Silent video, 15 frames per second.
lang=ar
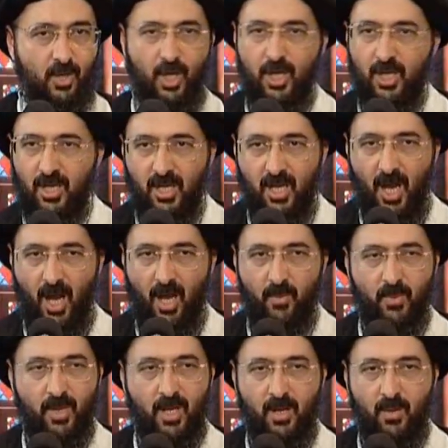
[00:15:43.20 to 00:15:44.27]

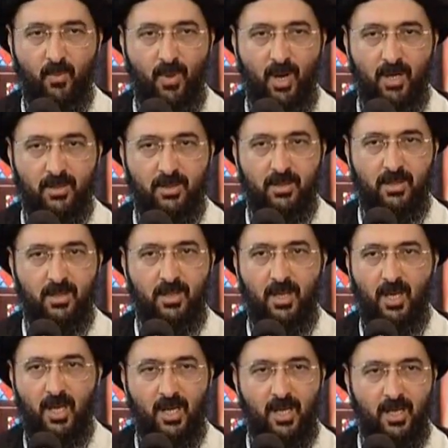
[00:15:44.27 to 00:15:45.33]
النعم
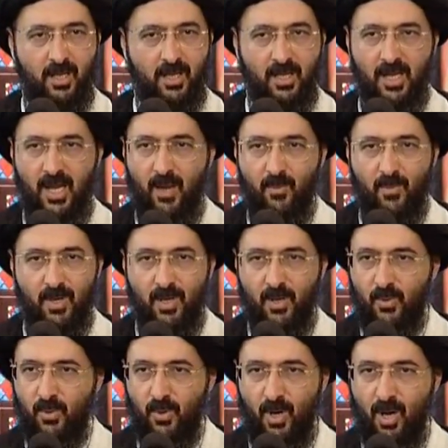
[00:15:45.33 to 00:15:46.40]
المادية اللي
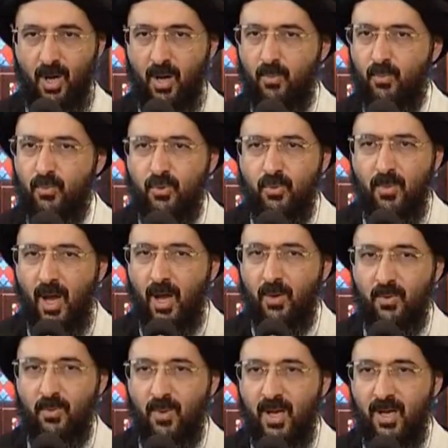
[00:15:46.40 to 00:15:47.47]
نملكها مو
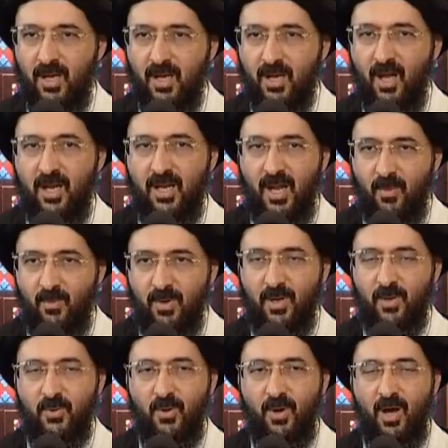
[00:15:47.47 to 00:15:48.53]
معلوم أننا
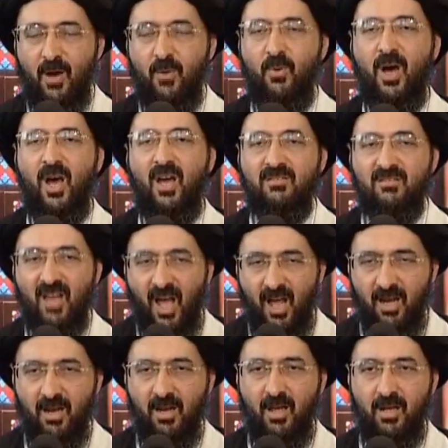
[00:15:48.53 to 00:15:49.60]
نملكها
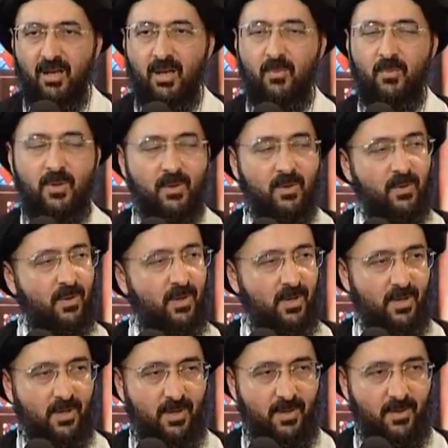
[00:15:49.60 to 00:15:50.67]
وقطعا لا نملكها